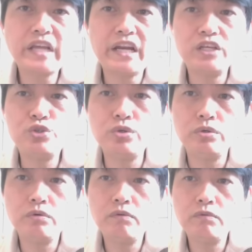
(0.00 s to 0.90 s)
带你
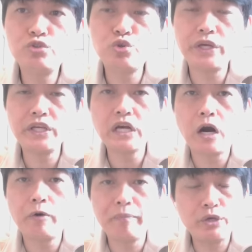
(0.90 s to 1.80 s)
去追
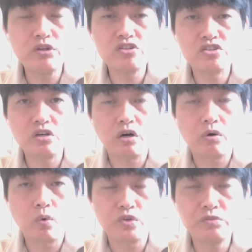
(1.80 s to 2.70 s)
高美元的时
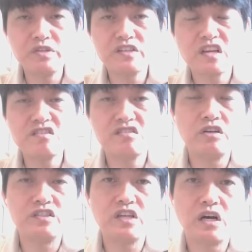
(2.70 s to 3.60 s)
候，我是不是在三十
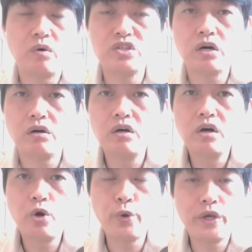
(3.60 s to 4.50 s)
二以上？我叫
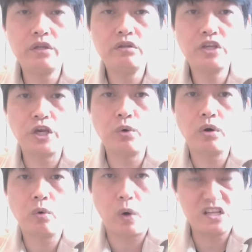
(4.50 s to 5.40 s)
会员给
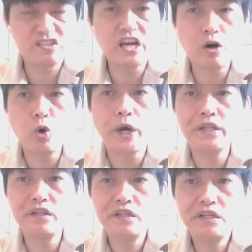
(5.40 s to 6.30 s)
我往上
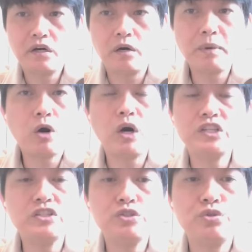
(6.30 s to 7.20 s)
换啊，把我话
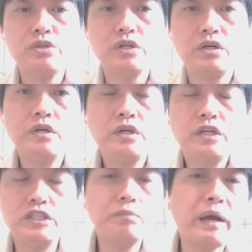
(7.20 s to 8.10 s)
听进去的，
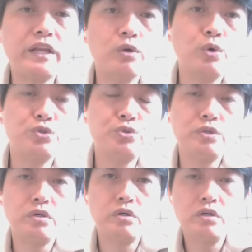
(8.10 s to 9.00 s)
已经半年过
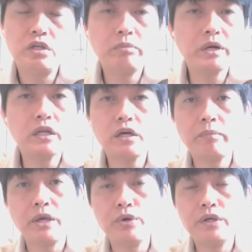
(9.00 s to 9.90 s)
去了，有没有看到
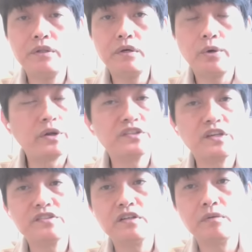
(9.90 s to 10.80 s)
美元回到
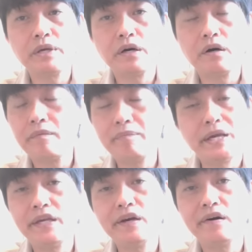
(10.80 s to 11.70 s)
三十二没有？
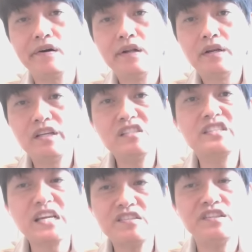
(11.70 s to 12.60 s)
没有，连
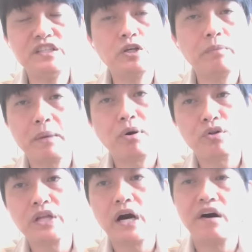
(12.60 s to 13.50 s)
三十一都没
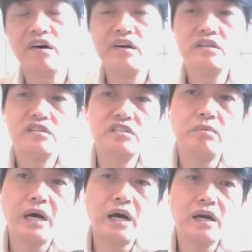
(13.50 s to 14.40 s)
碰到，是
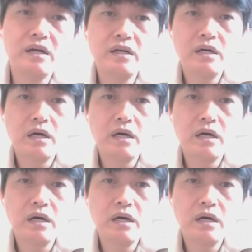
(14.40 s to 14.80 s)
吗？